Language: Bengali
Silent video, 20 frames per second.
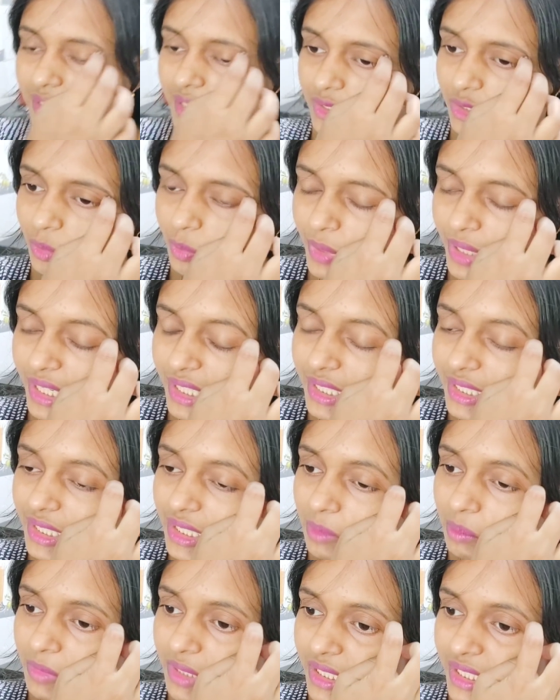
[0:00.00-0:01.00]
একটু পরে দি
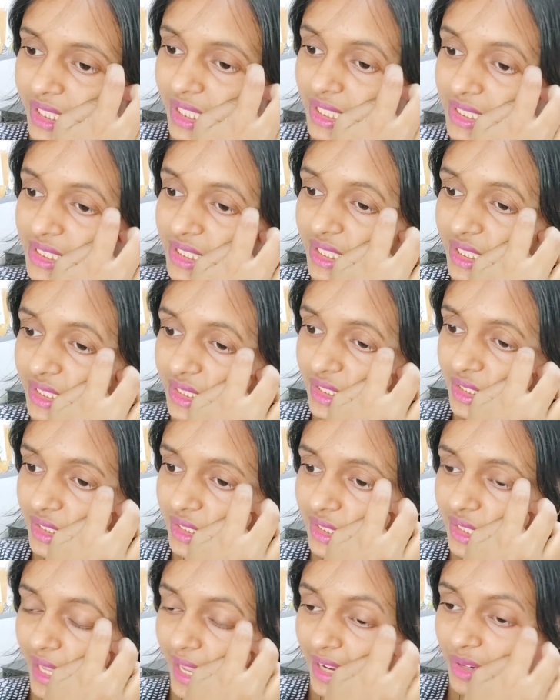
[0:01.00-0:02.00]
ডিমটা ঠিক আছে
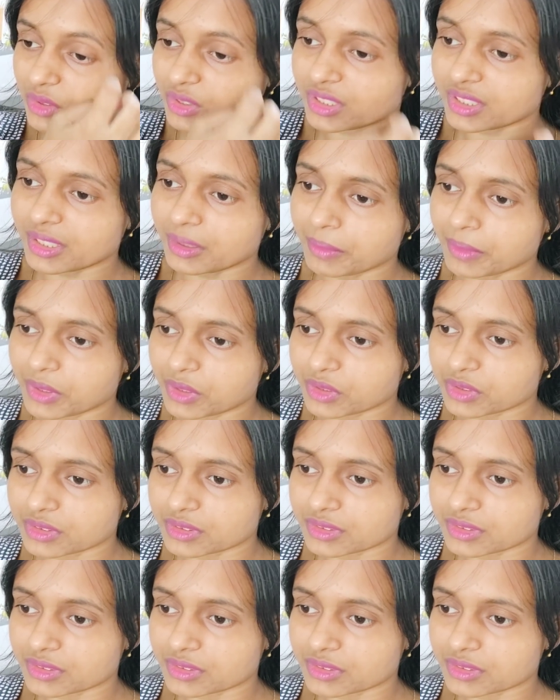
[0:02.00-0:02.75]
এখনই দেবো